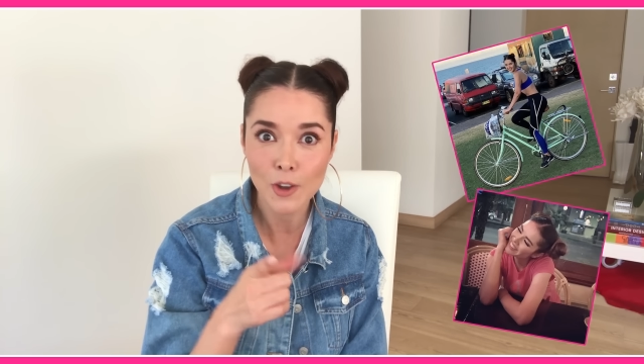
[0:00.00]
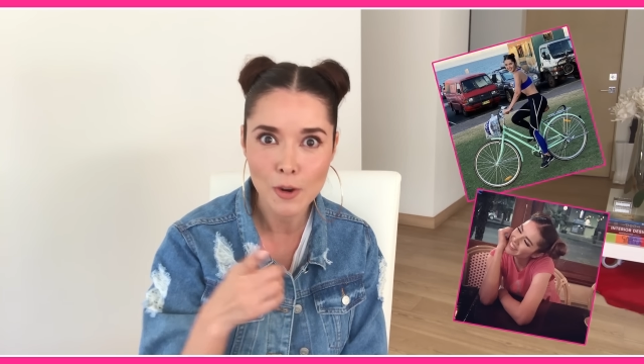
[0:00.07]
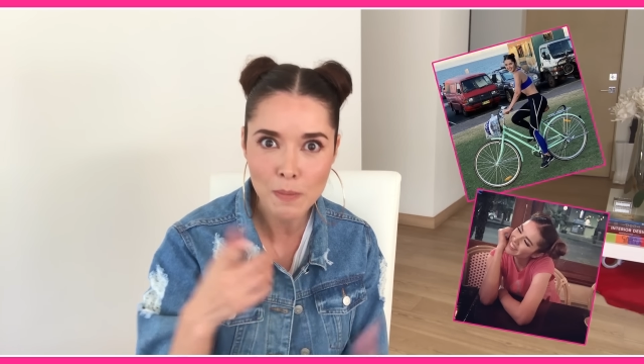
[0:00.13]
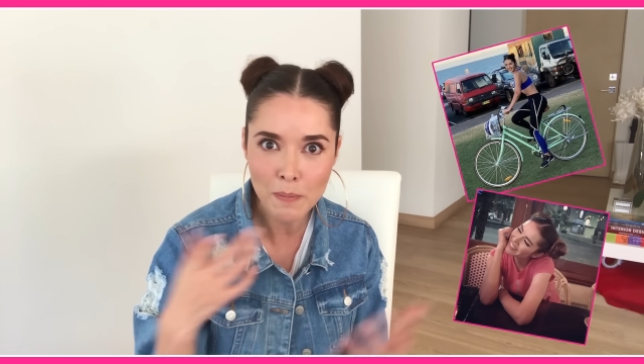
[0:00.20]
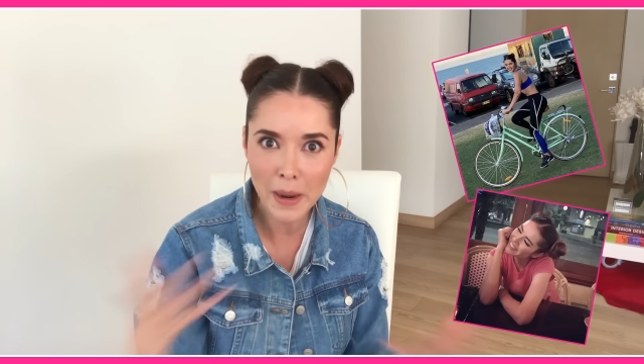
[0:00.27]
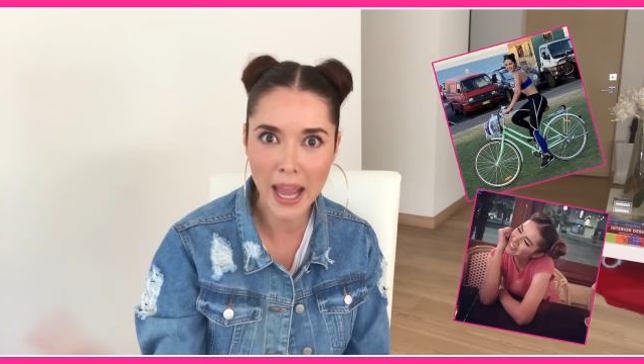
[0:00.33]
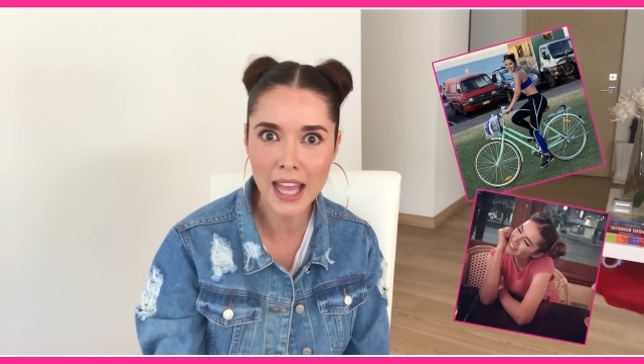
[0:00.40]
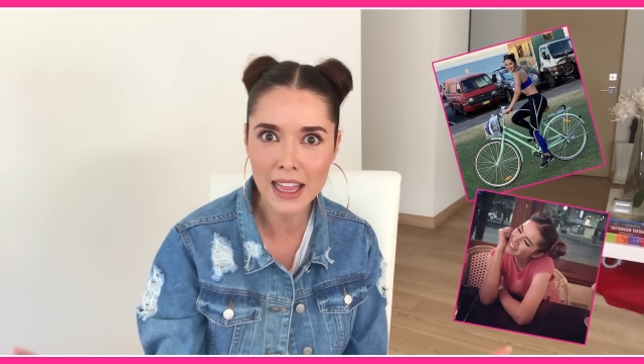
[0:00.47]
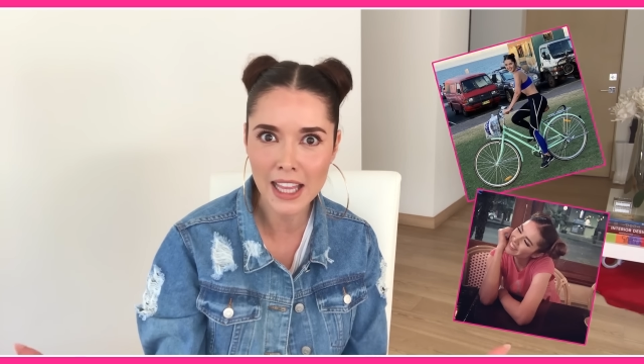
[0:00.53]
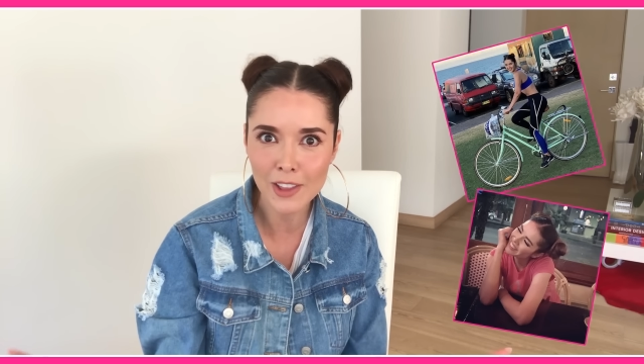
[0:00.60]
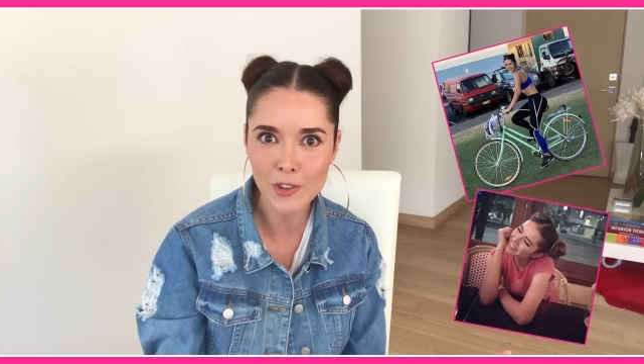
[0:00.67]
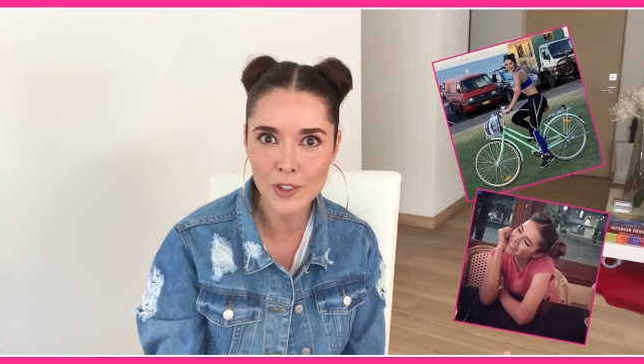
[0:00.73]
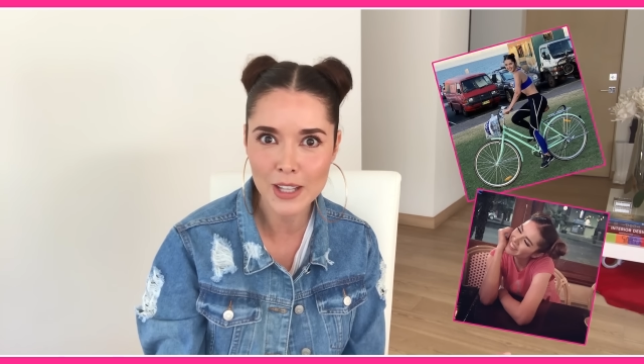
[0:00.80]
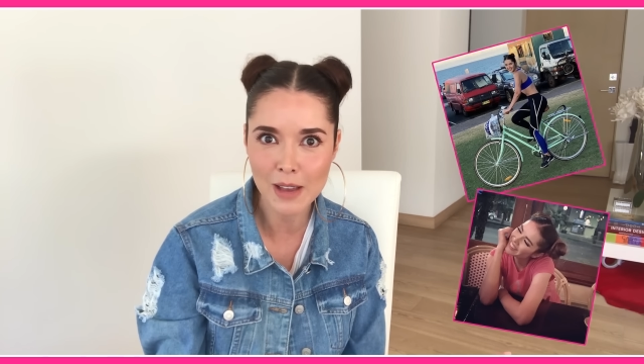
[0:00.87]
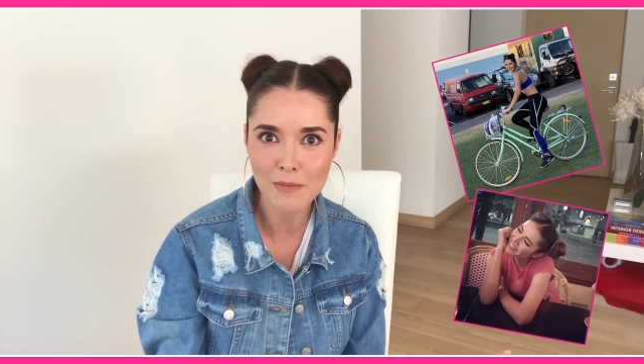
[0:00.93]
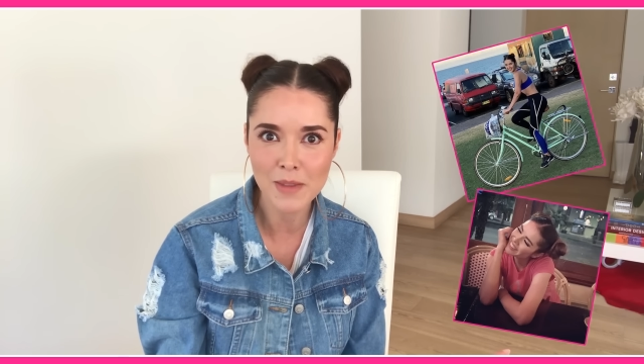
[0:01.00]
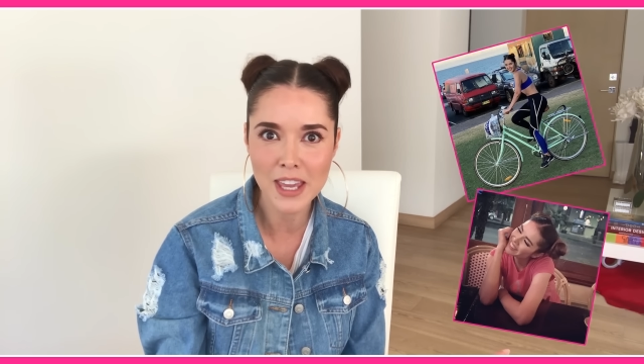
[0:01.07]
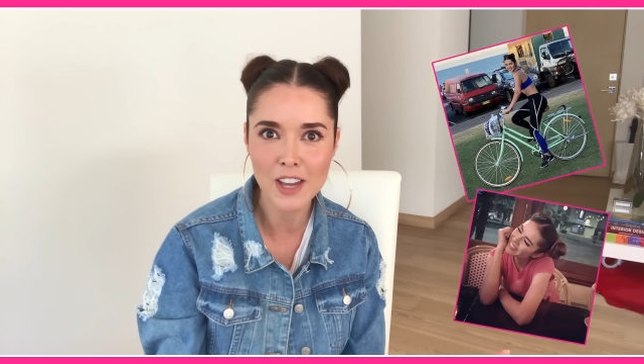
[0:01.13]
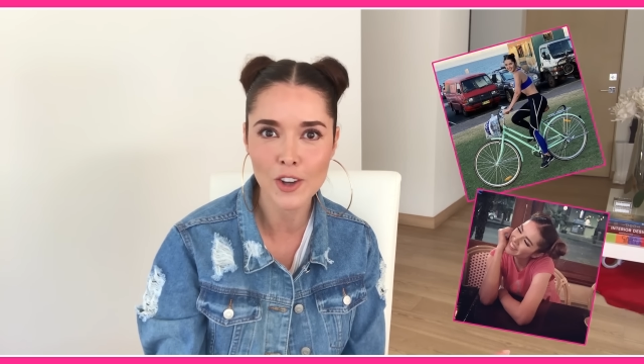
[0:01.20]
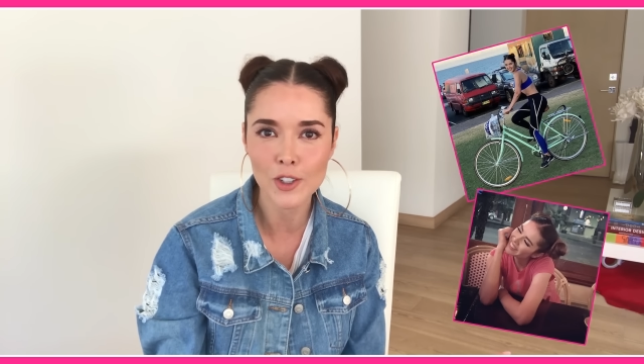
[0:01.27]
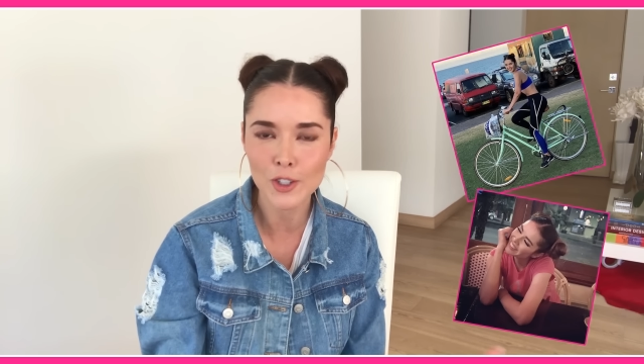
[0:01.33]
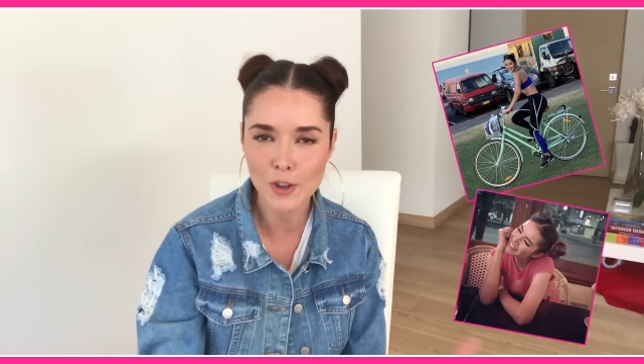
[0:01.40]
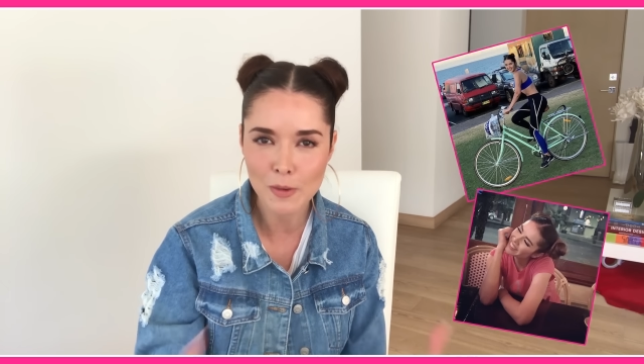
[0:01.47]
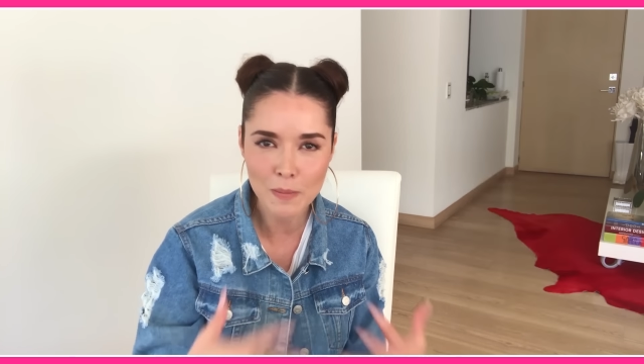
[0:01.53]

Sorprende a tus amigos,